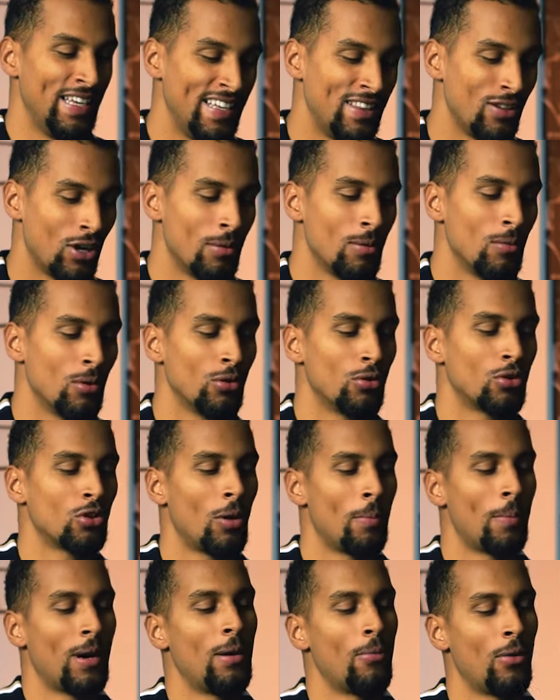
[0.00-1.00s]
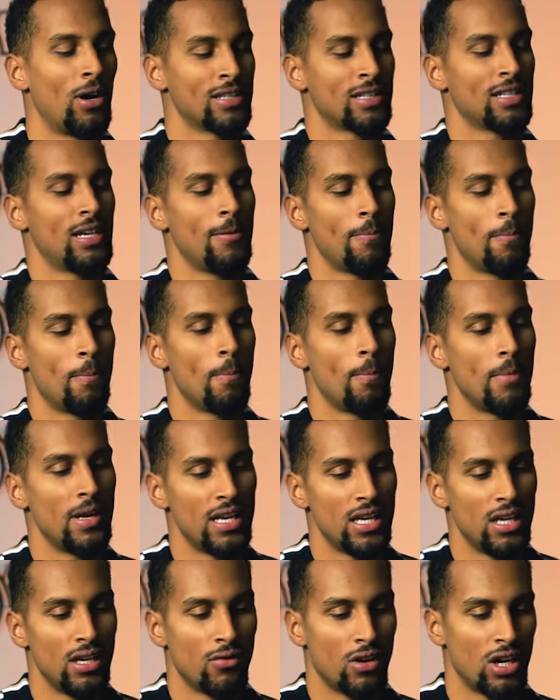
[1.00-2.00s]
énormément de temps par rapport à ça,
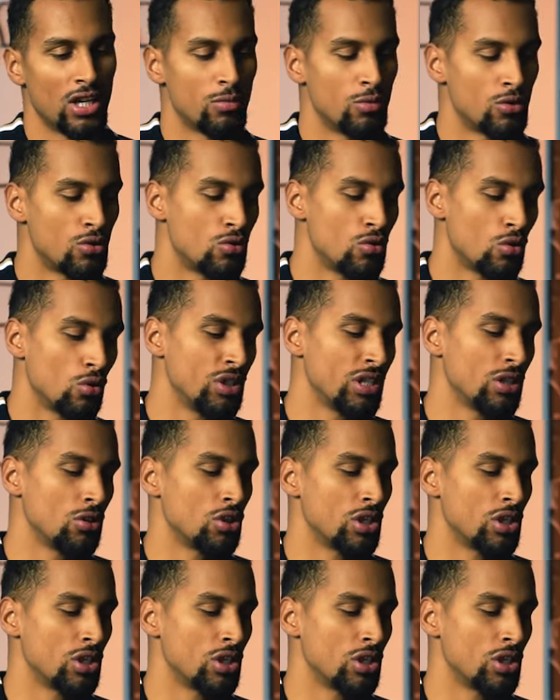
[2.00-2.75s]
mais voilà, je me suis toujours dit que